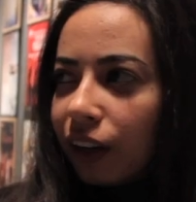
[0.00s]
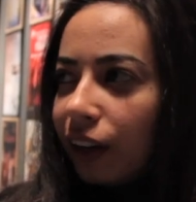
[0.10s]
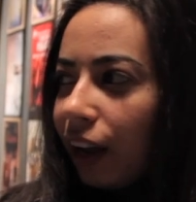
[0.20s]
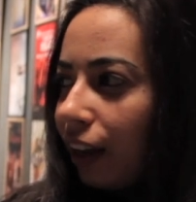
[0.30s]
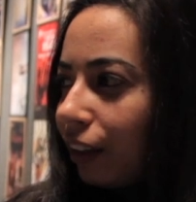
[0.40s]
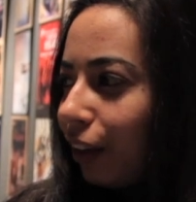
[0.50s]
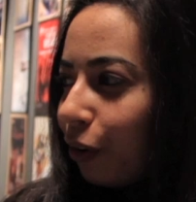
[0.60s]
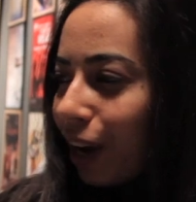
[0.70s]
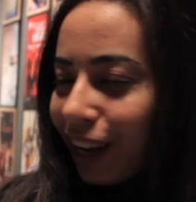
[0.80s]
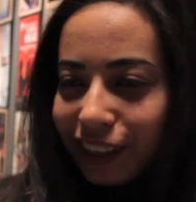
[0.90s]
لأن
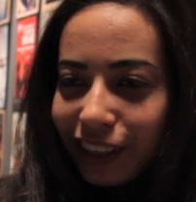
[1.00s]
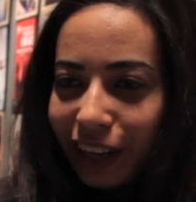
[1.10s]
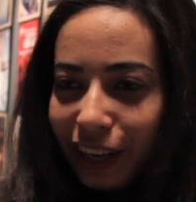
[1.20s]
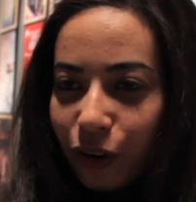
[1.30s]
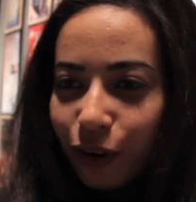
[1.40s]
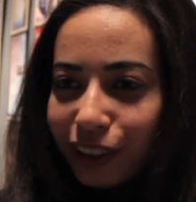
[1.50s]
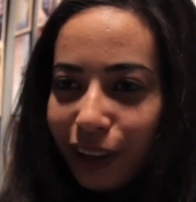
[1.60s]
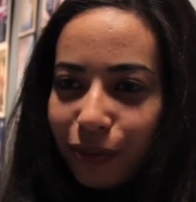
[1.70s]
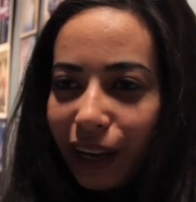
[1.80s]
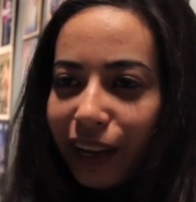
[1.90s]
هو حس إن هو
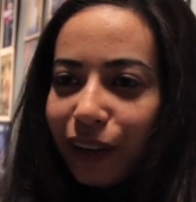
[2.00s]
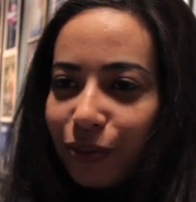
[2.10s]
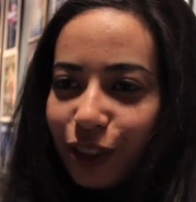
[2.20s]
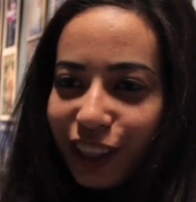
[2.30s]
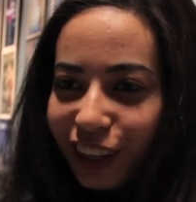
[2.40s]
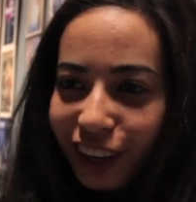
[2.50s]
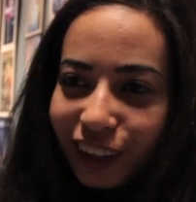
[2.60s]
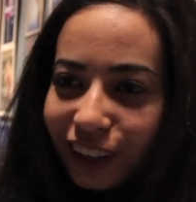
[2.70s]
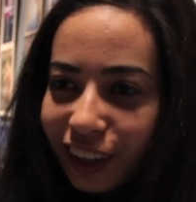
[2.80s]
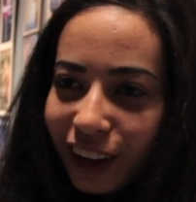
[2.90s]
ده مكان الموسيقى
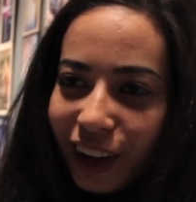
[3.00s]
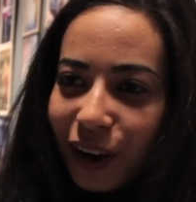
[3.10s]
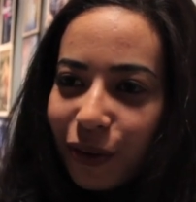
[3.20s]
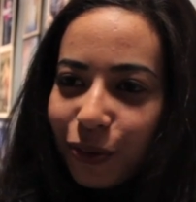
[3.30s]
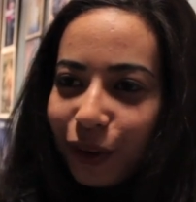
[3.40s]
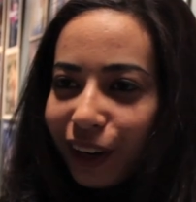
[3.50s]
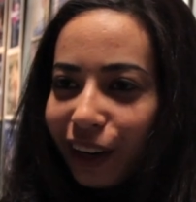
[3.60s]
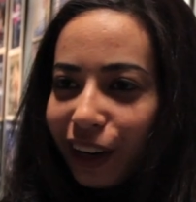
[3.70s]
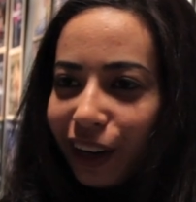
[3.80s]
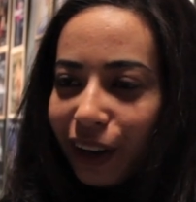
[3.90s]

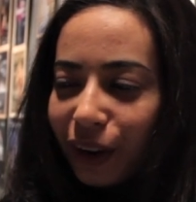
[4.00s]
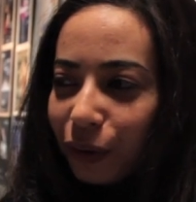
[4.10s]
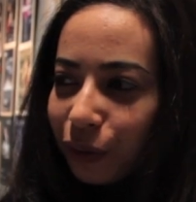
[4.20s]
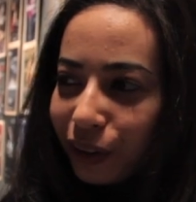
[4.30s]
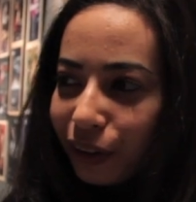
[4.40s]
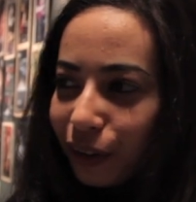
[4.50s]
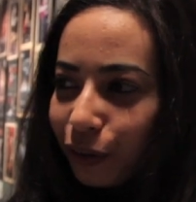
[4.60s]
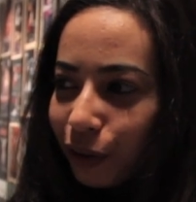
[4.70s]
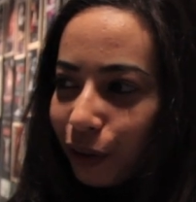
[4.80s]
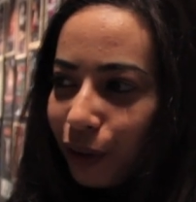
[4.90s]
وال وال
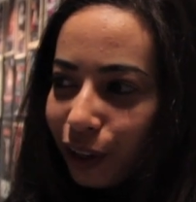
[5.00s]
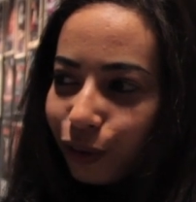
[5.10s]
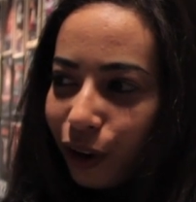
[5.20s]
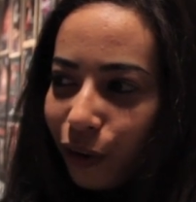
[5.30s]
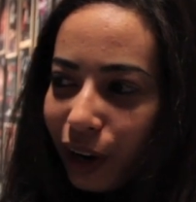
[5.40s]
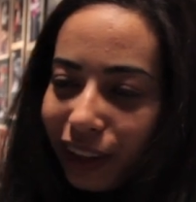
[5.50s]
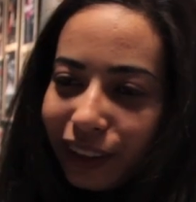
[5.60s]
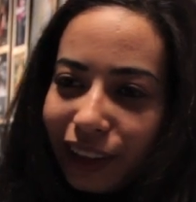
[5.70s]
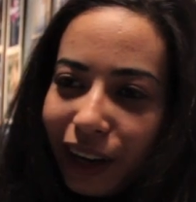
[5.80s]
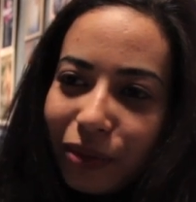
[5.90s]
والبرضه هو
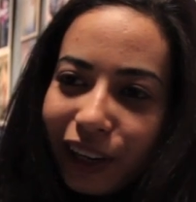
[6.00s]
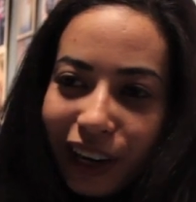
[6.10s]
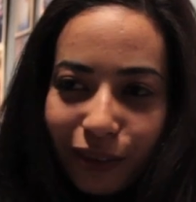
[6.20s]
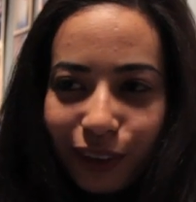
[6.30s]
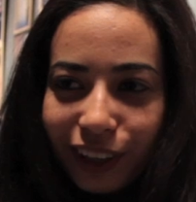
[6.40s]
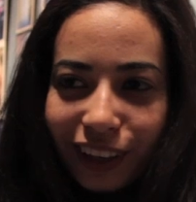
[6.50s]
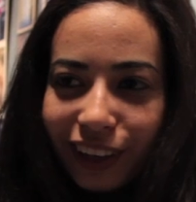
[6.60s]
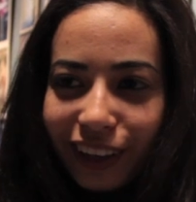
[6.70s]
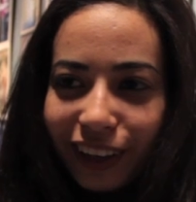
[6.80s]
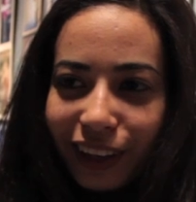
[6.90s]
هيقدر يعمل جرافيك
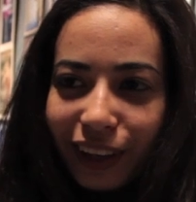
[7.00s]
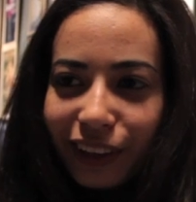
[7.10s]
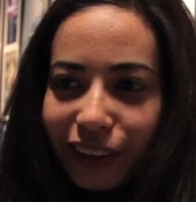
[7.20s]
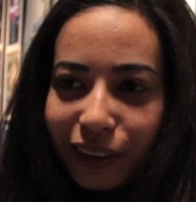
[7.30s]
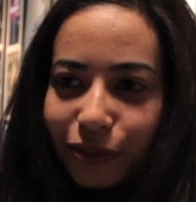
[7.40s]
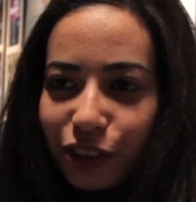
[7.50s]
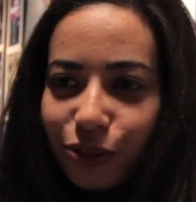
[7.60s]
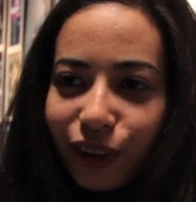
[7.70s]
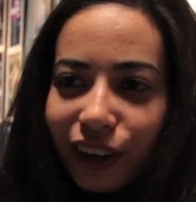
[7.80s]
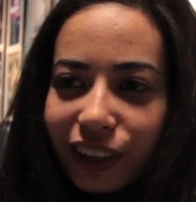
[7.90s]
يقدر
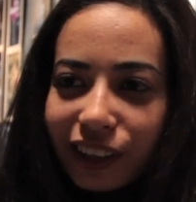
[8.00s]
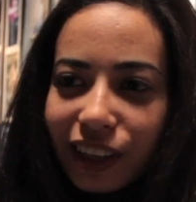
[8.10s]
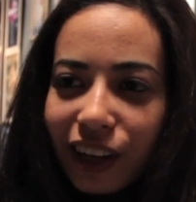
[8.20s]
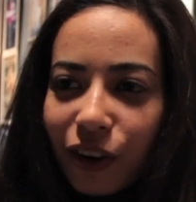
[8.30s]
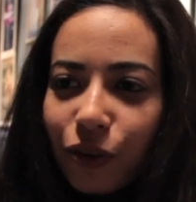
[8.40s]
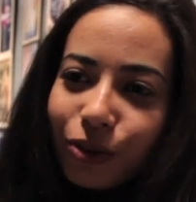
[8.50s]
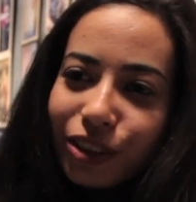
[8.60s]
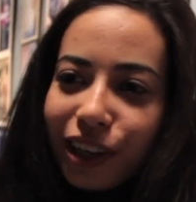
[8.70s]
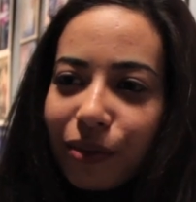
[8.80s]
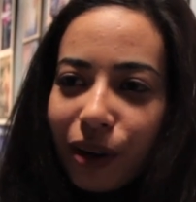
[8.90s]
فيجوال ارت
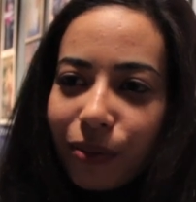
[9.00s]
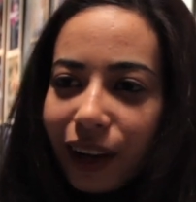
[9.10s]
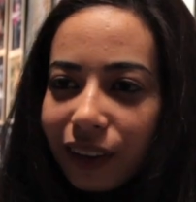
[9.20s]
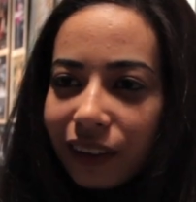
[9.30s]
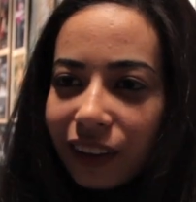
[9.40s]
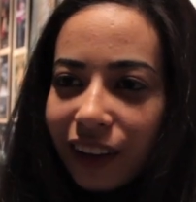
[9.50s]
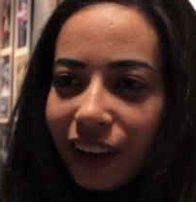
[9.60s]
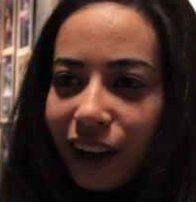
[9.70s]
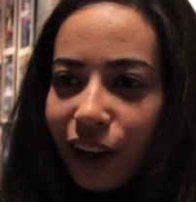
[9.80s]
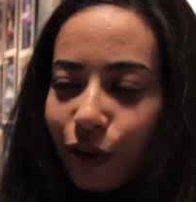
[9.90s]
وموسيقى مع بعض
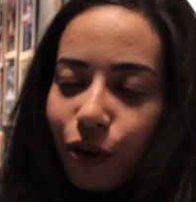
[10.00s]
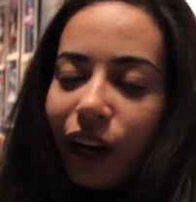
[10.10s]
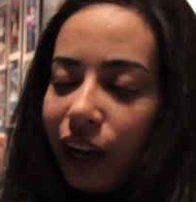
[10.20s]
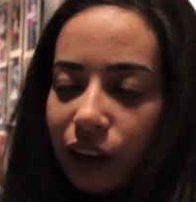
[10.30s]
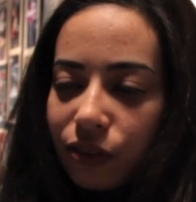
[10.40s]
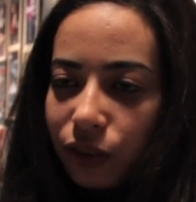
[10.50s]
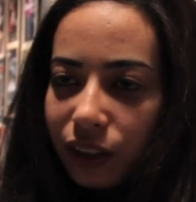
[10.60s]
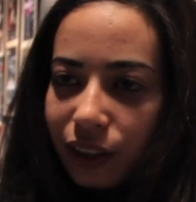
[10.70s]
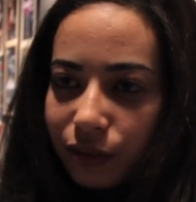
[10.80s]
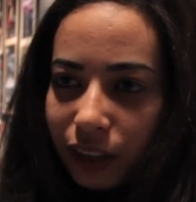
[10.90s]
فهو لقى نفسه
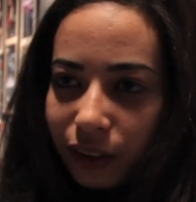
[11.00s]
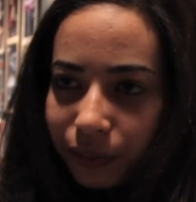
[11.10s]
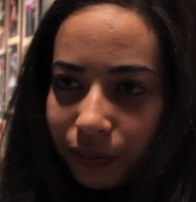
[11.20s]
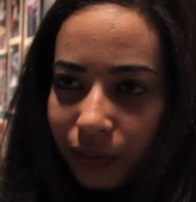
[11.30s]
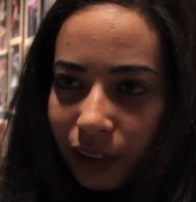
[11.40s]
جدا في ده